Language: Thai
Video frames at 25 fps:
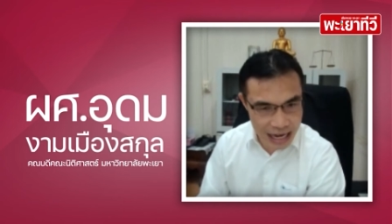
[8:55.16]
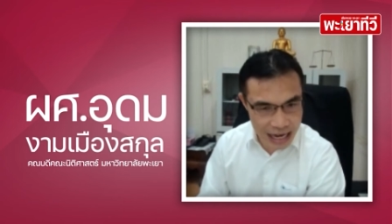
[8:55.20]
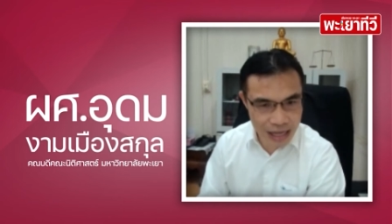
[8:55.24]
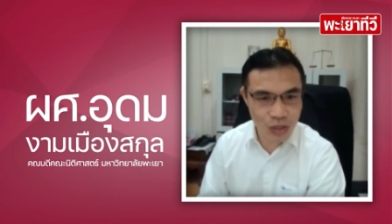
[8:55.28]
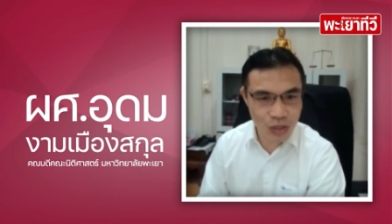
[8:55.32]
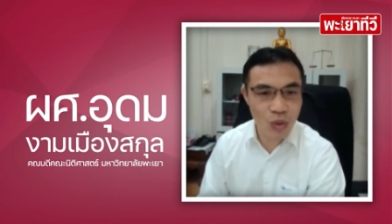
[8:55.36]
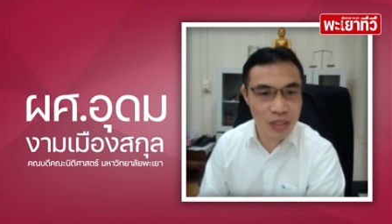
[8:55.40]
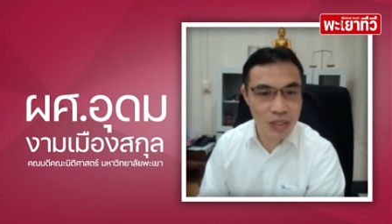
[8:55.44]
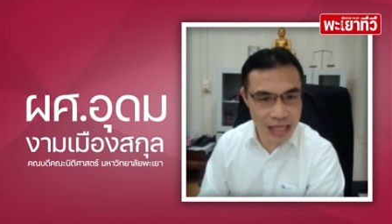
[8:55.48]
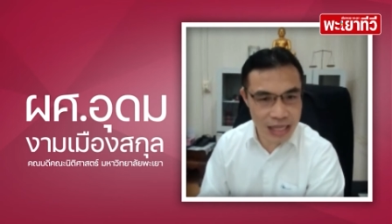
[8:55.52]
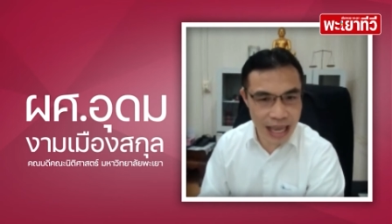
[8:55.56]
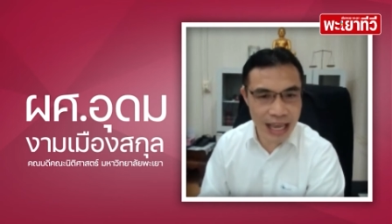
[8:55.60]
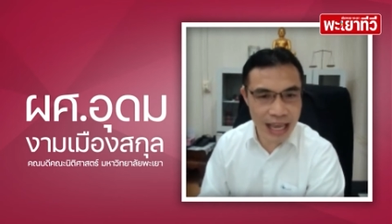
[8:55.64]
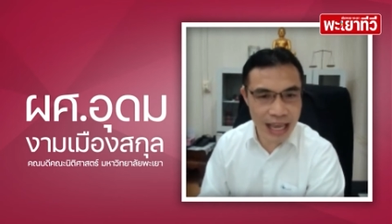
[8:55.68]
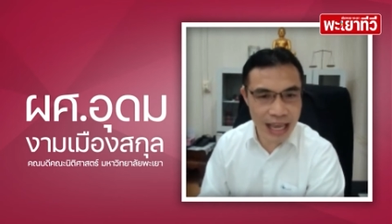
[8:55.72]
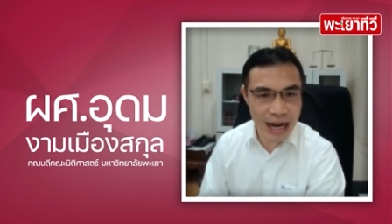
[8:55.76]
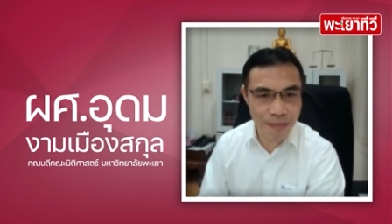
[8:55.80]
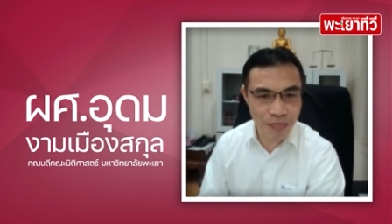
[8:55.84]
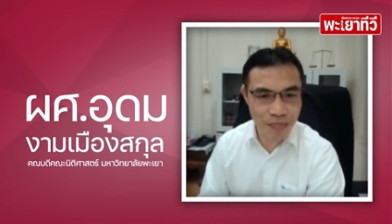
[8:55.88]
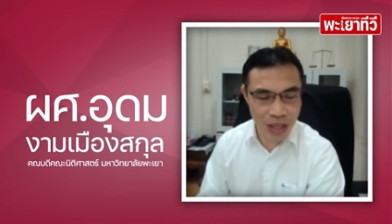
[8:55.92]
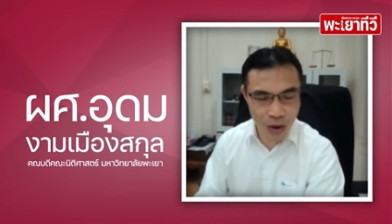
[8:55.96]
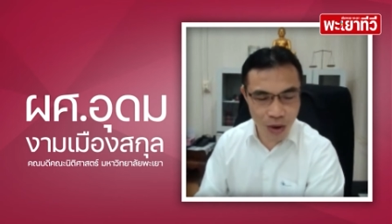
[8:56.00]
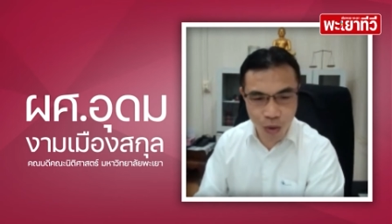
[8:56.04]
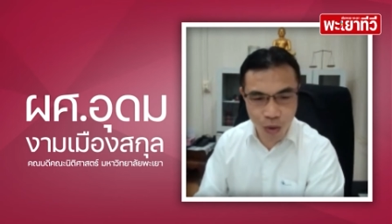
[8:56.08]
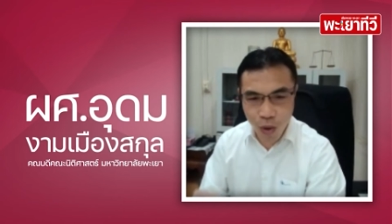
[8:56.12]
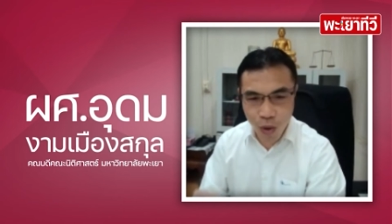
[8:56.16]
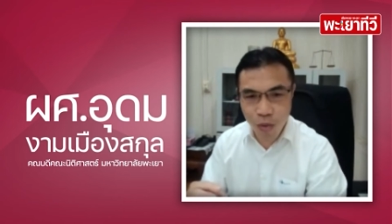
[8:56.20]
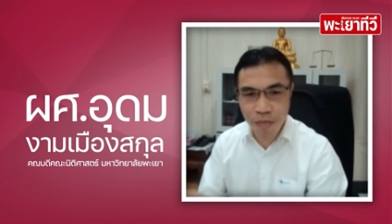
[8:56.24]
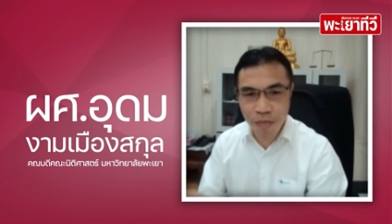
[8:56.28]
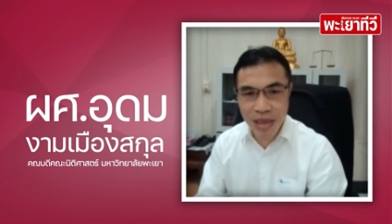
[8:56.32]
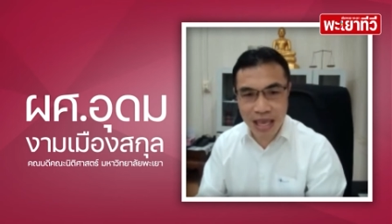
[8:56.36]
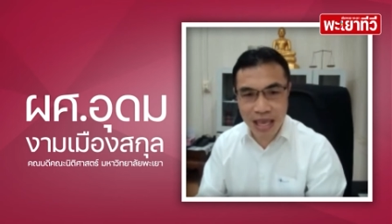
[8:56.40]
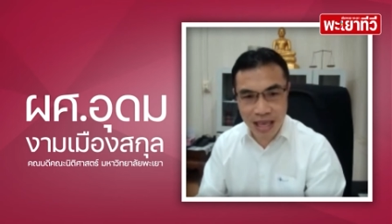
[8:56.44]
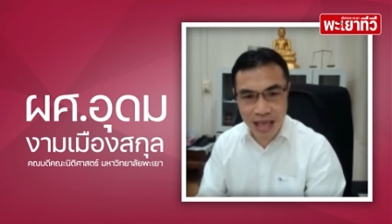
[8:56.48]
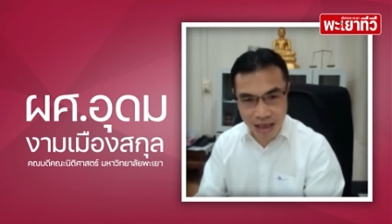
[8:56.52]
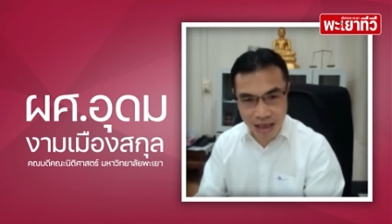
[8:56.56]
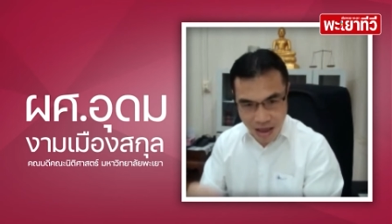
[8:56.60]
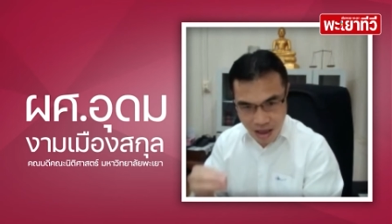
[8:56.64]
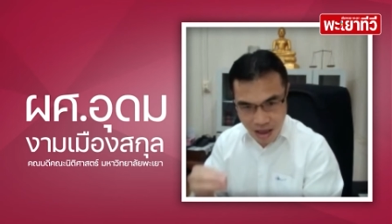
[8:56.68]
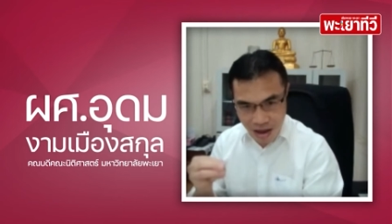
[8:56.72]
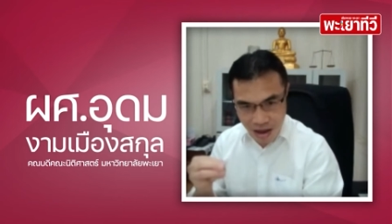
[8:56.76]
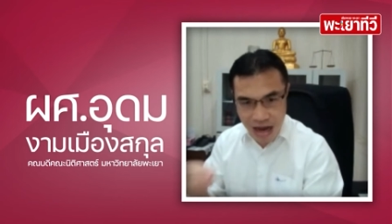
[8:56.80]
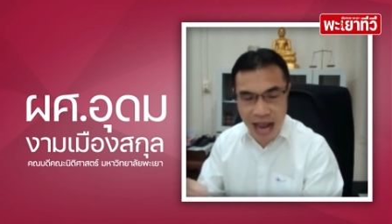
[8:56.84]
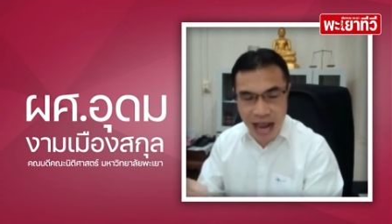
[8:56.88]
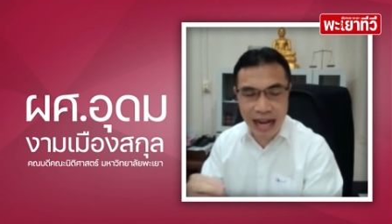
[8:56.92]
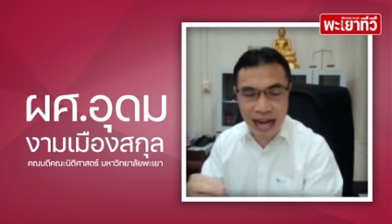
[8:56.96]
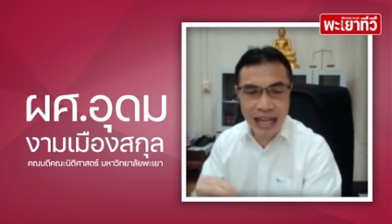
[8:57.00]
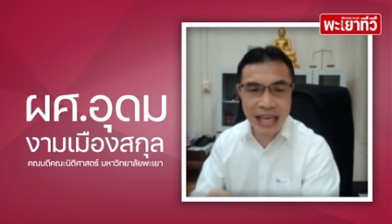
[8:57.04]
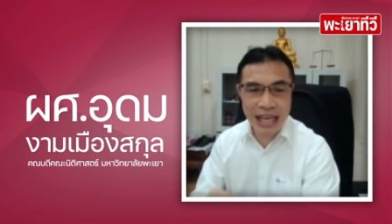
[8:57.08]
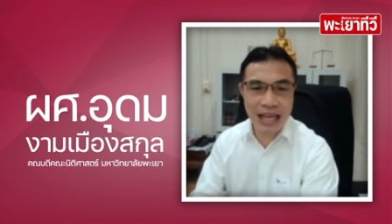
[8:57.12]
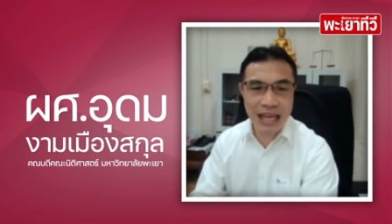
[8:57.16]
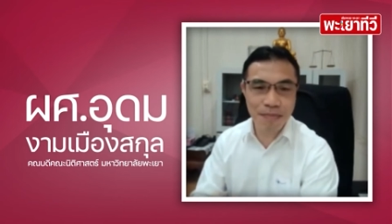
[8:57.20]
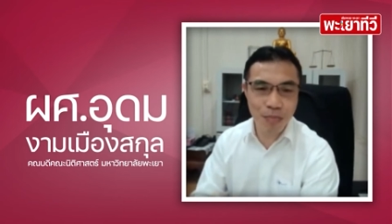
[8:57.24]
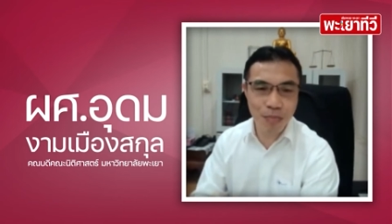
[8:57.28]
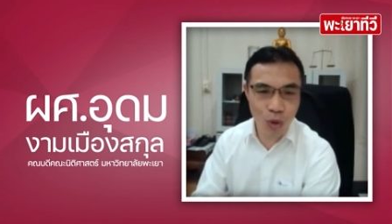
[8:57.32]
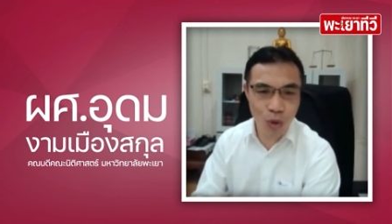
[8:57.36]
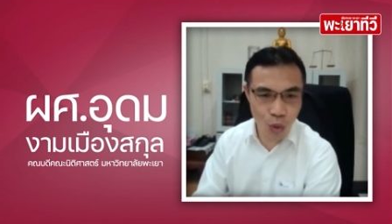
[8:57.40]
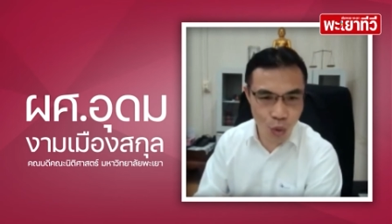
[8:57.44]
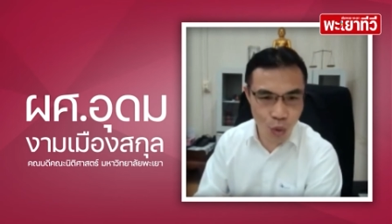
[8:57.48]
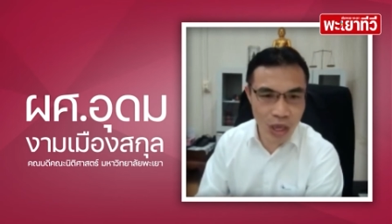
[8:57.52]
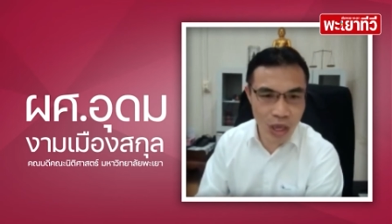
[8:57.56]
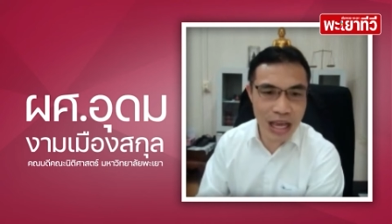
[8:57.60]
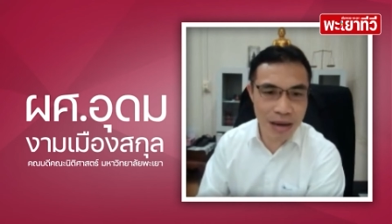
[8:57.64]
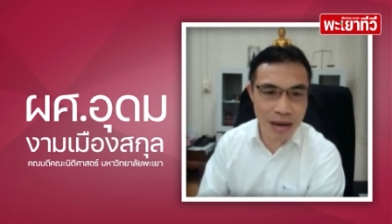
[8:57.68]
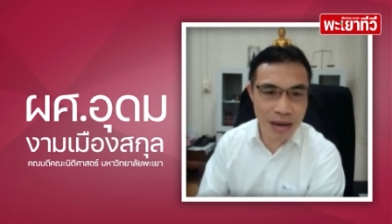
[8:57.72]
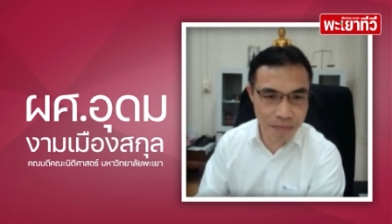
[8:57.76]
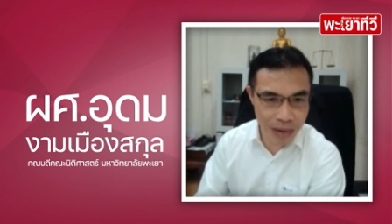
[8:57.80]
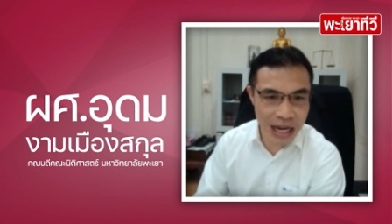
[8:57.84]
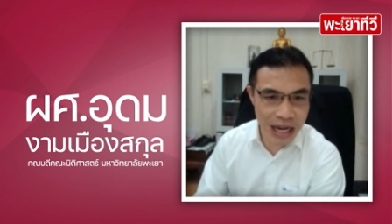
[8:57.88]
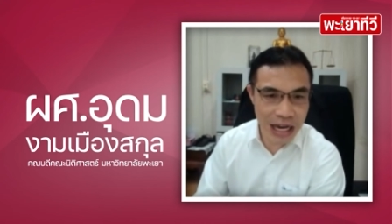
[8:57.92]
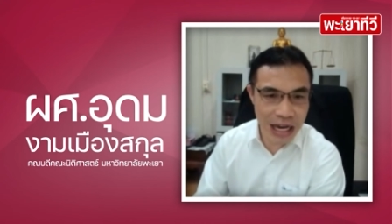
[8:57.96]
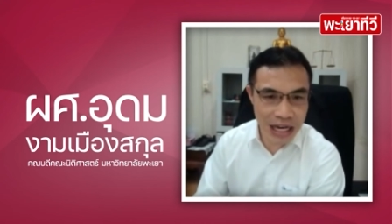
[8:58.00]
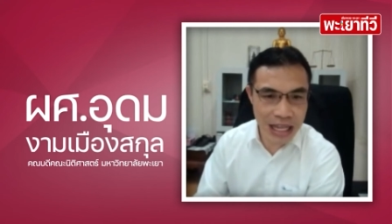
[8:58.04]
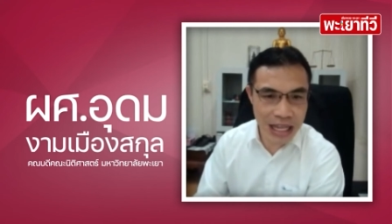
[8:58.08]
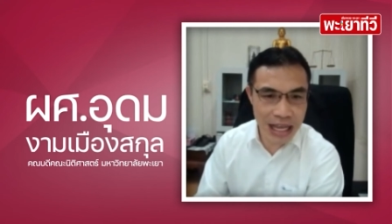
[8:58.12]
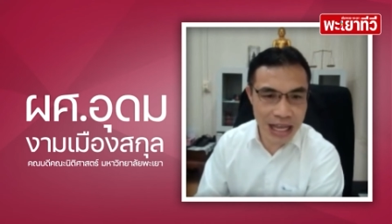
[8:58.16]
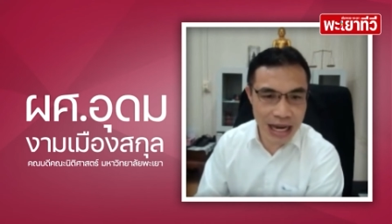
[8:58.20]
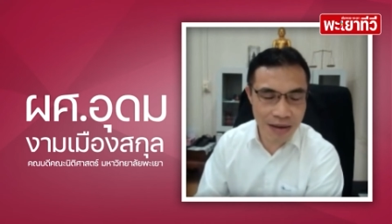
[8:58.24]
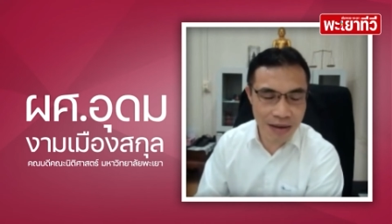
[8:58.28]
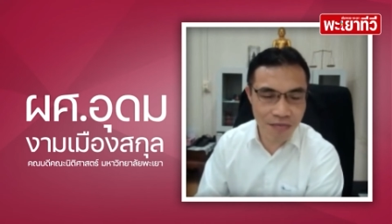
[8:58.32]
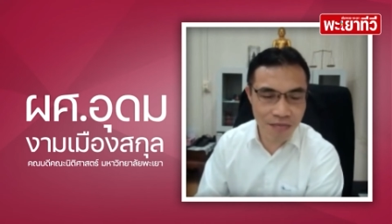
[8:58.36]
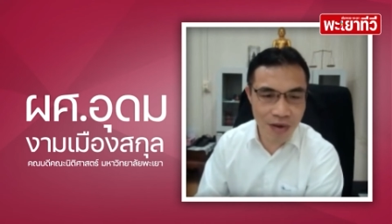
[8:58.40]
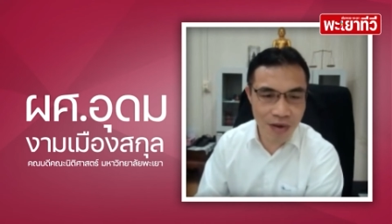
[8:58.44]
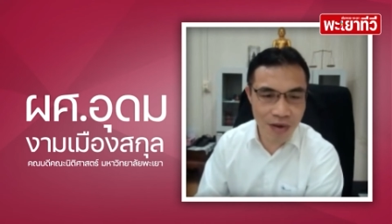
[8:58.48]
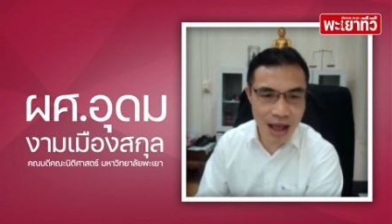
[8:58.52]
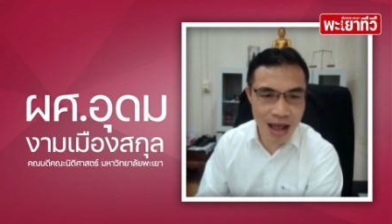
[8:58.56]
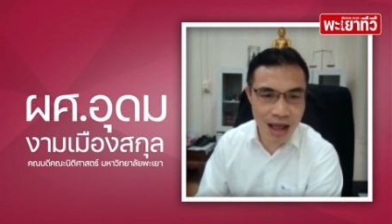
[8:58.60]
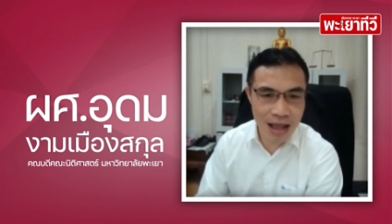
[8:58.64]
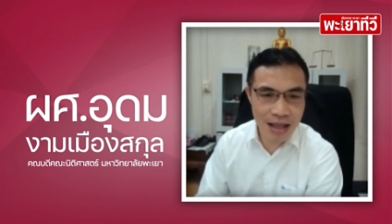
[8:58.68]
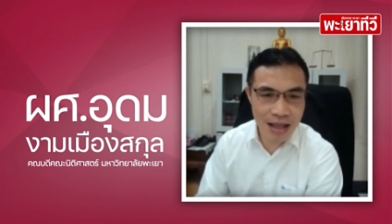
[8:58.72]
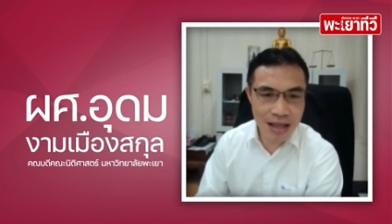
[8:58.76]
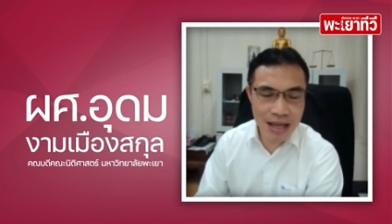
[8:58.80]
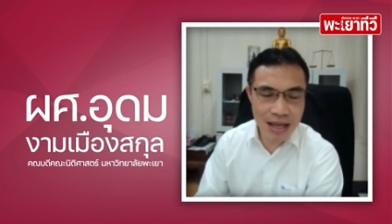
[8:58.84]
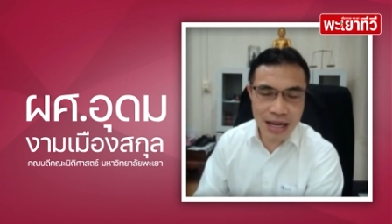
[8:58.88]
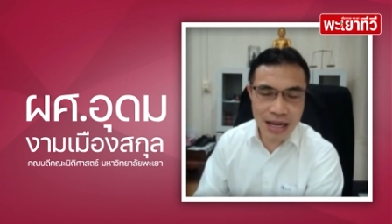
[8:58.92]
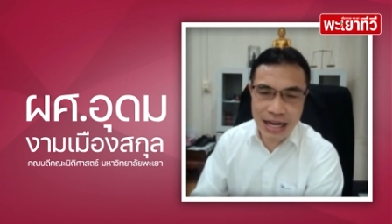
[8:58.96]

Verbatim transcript: อันนี้น่าสนใจครับเดี๋ยวคงมีรายละเอียดพูดคุยกันประเด็นนี้ครับว่า